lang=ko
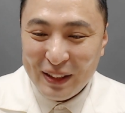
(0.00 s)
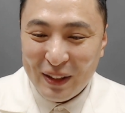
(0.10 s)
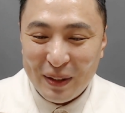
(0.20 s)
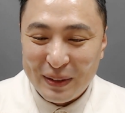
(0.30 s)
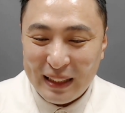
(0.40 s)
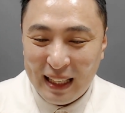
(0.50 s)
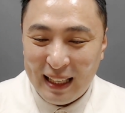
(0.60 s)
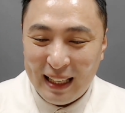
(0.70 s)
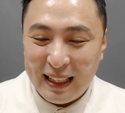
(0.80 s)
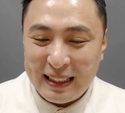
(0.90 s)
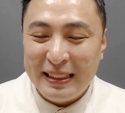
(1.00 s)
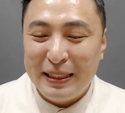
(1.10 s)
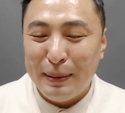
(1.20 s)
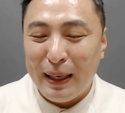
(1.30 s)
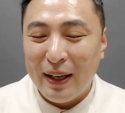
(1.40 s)
여러분, 아,
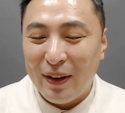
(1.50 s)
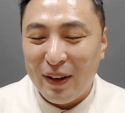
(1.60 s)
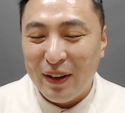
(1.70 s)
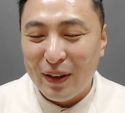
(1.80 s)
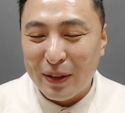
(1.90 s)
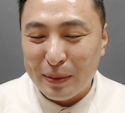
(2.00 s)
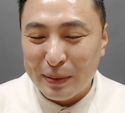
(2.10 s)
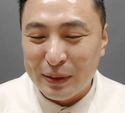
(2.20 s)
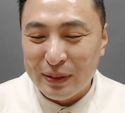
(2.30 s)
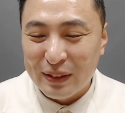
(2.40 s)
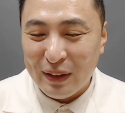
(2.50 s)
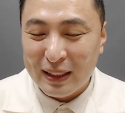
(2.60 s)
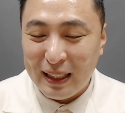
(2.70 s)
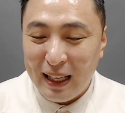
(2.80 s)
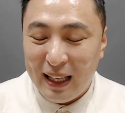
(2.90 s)
그러지 마요. 여러분, 왜 그래?